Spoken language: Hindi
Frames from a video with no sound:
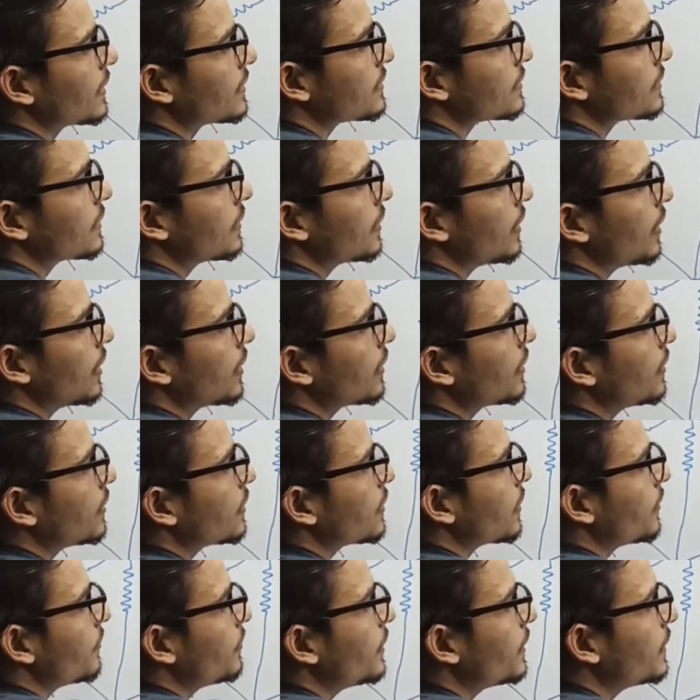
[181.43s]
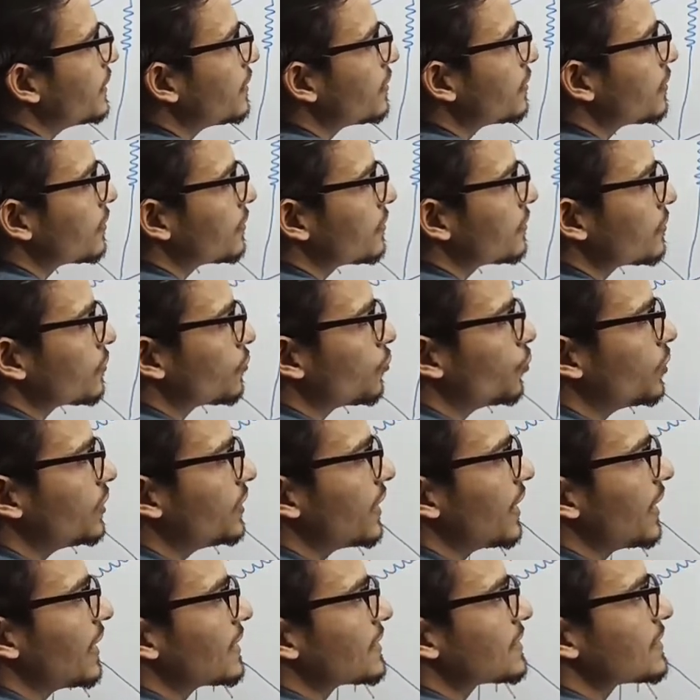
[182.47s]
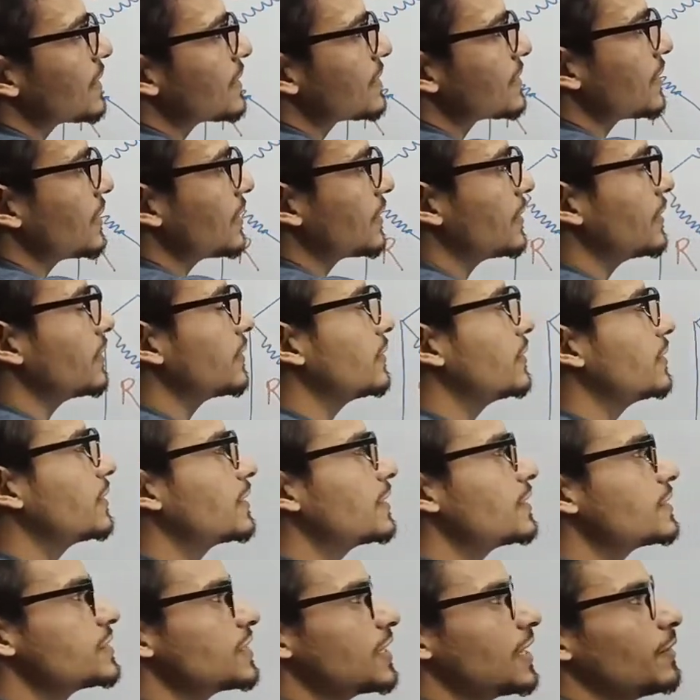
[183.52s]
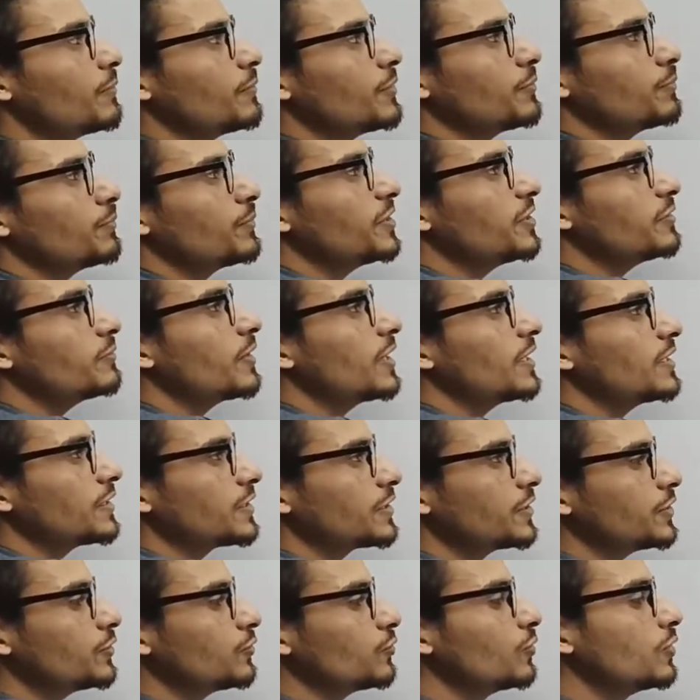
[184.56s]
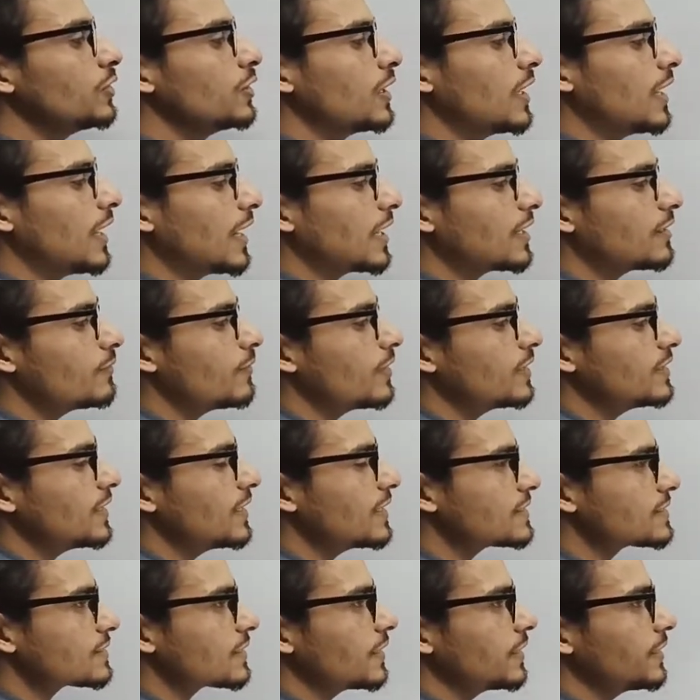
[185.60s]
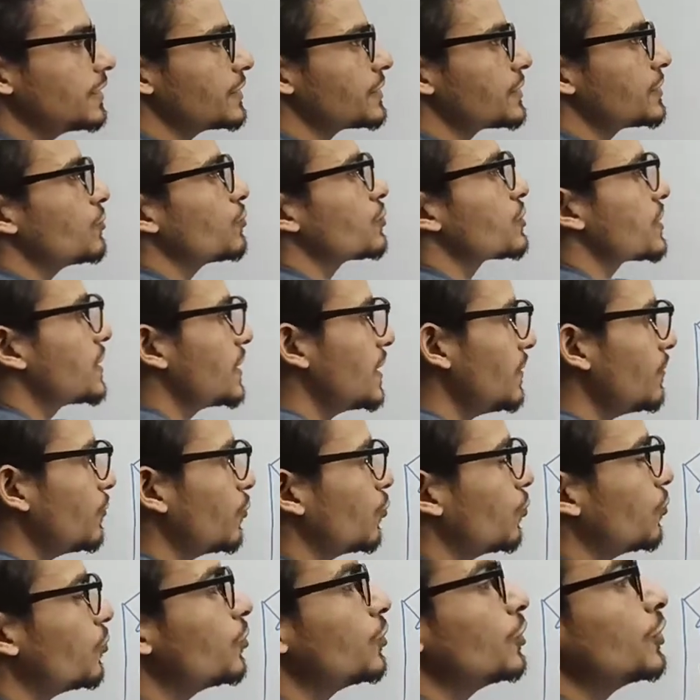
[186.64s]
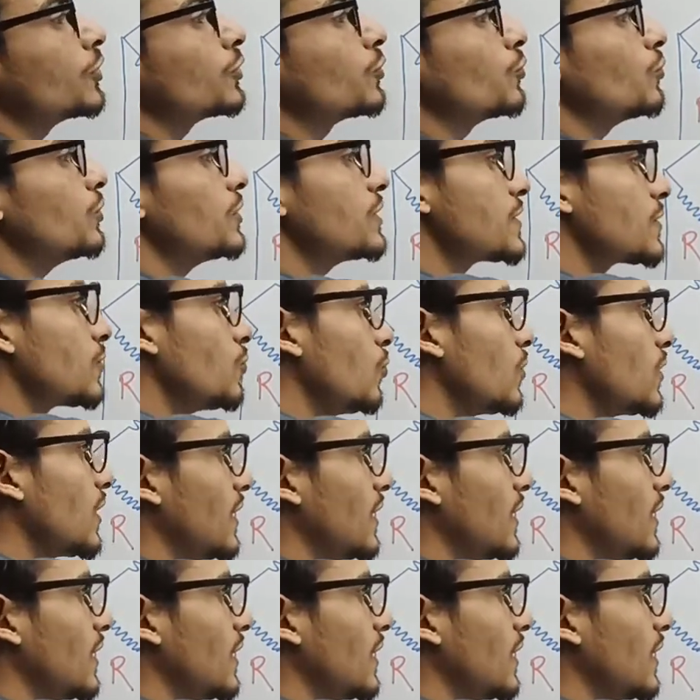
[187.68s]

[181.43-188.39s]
एस अगर कभी कोई ऐसा सर्किट दिखे जहाँ पे P बाई क्यू आर बाई एस का रेशियो सेम हो तो इसको